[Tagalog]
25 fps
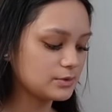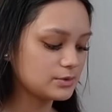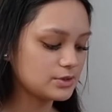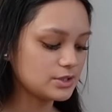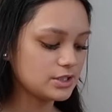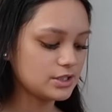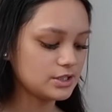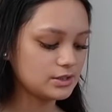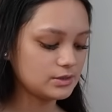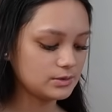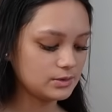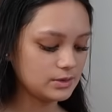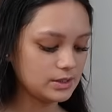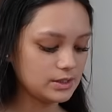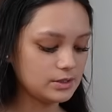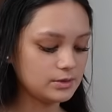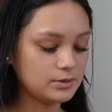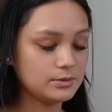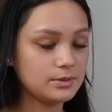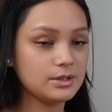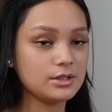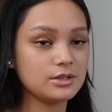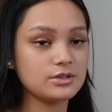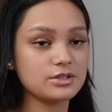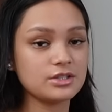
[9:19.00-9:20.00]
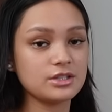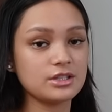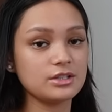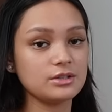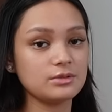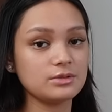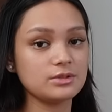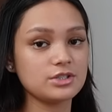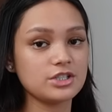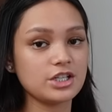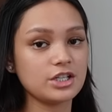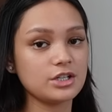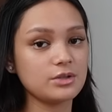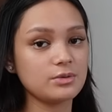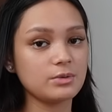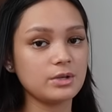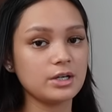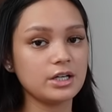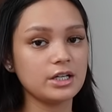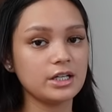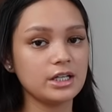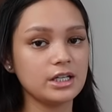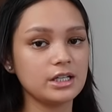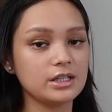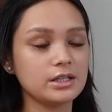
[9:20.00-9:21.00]
Mochi nung inuwi ko siya nung
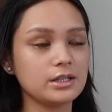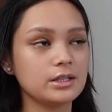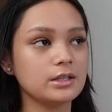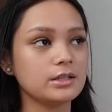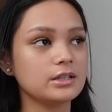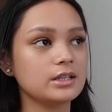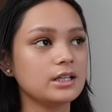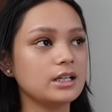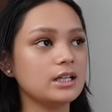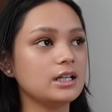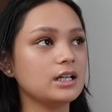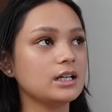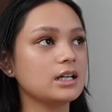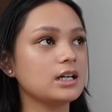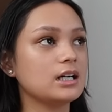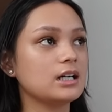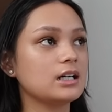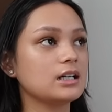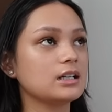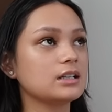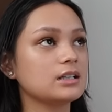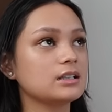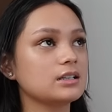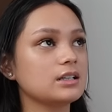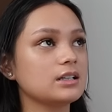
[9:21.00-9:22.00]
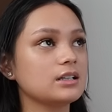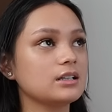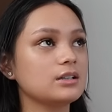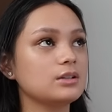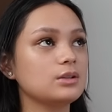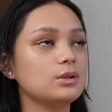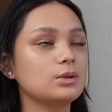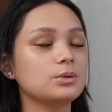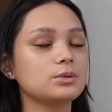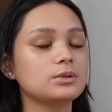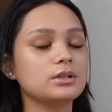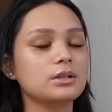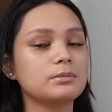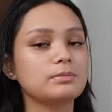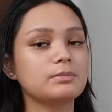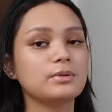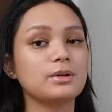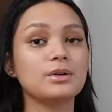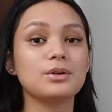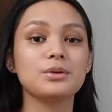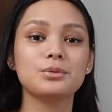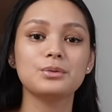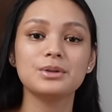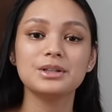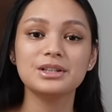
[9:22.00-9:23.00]
January, talagang nag-load up
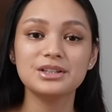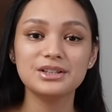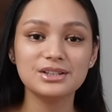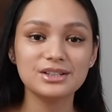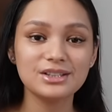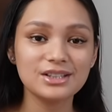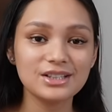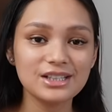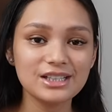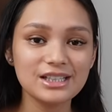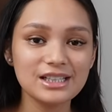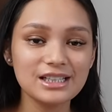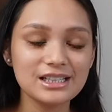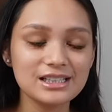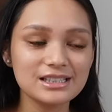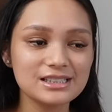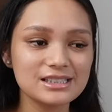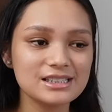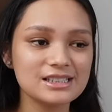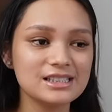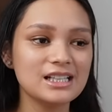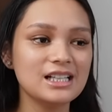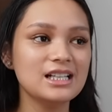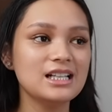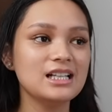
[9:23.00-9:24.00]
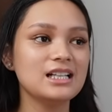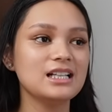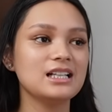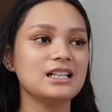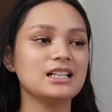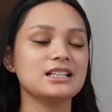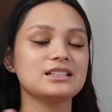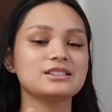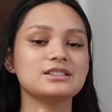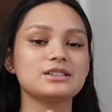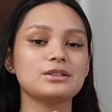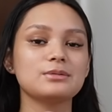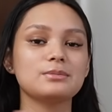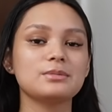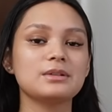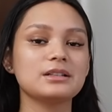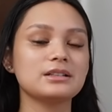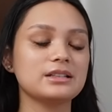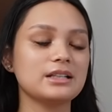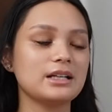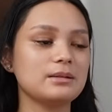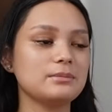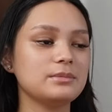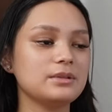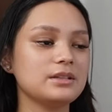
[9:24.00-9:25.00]
ako with treats. Like,
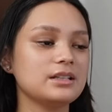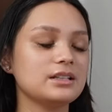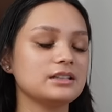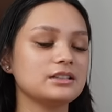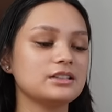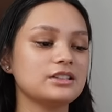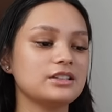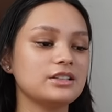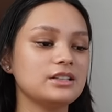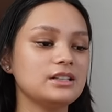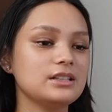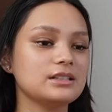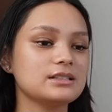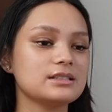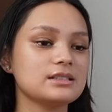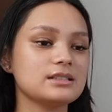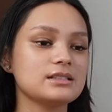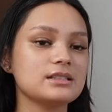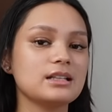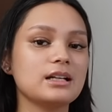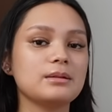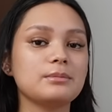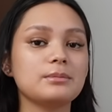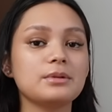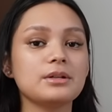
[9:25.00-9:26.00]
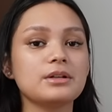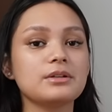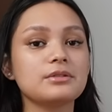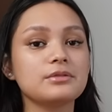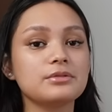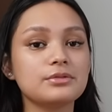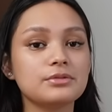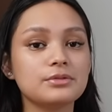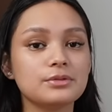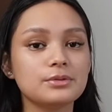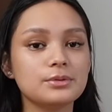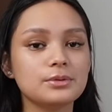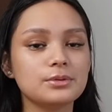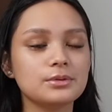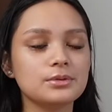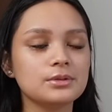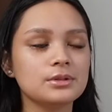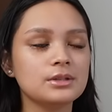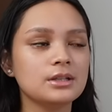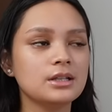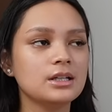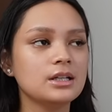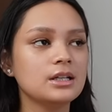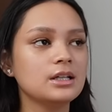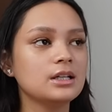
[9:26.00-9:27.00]
sobrang dami niyang treats, ang dami niyang food.
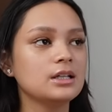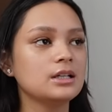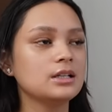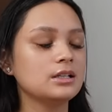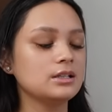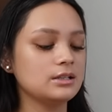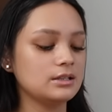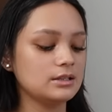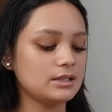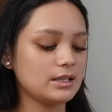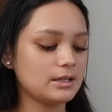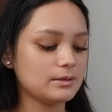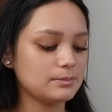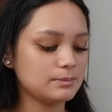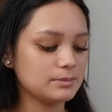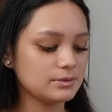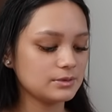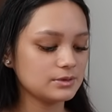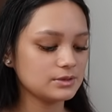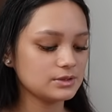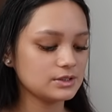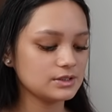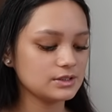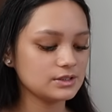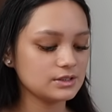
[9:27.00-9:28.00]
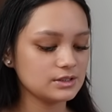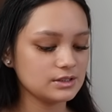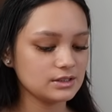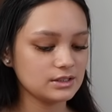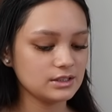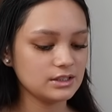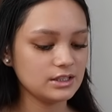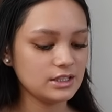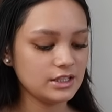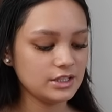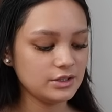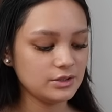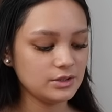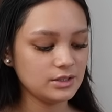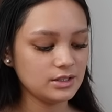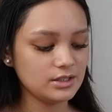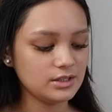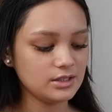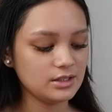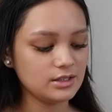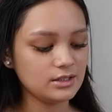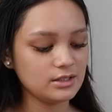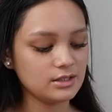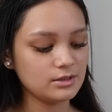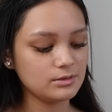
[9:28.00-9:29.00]
Tapos, ngayon,
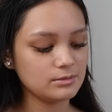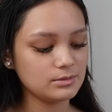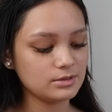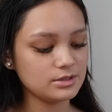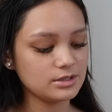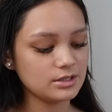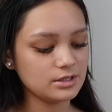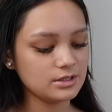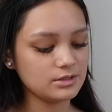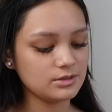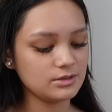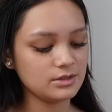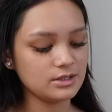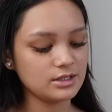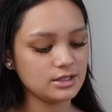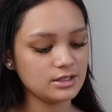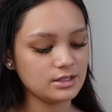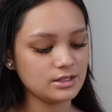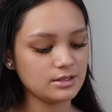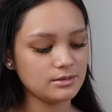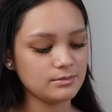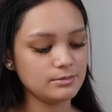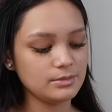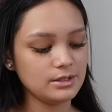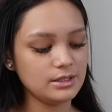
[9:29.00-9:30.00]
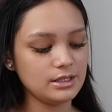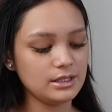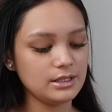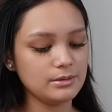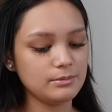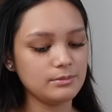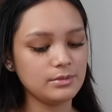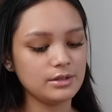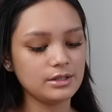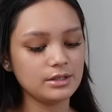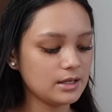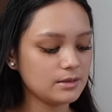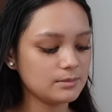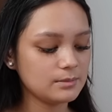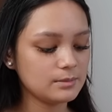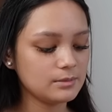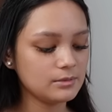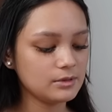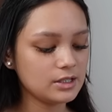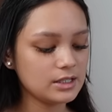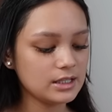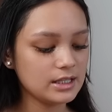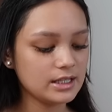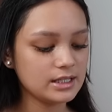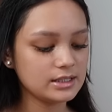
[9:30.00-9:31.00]
hindi na ako masyado nakakabili. But,
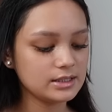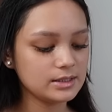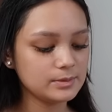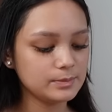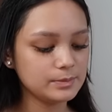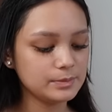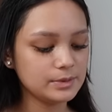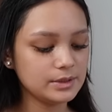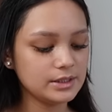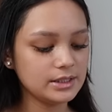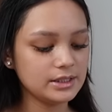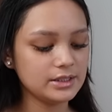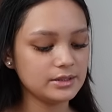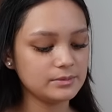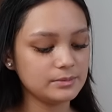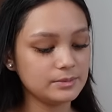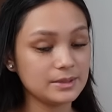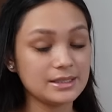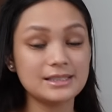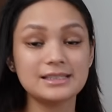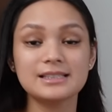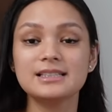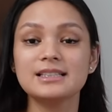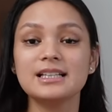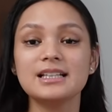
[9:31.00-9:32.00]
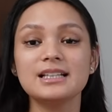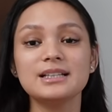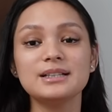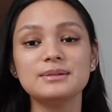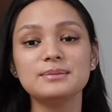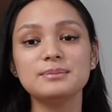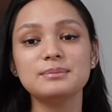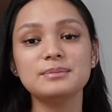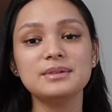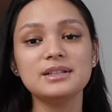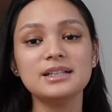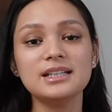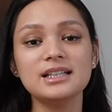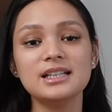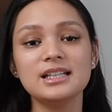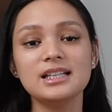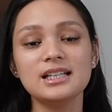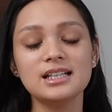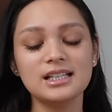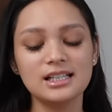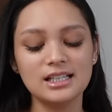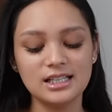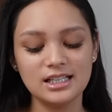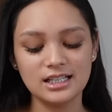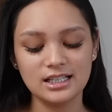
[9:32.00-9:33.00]
I'm glad pala if it sent me.
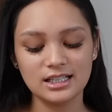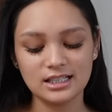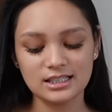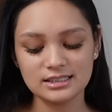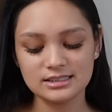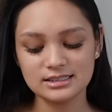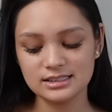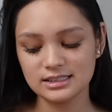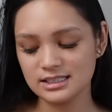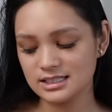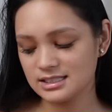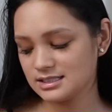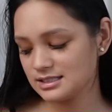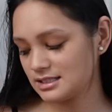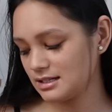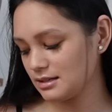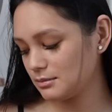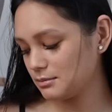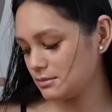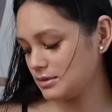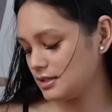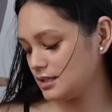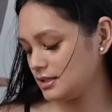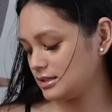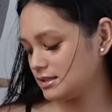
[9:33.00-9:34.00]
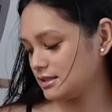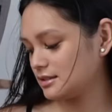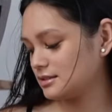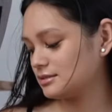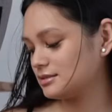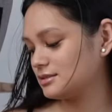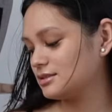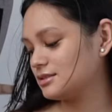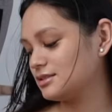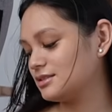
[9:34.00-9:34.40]
Kasi, guys, ang mahal ng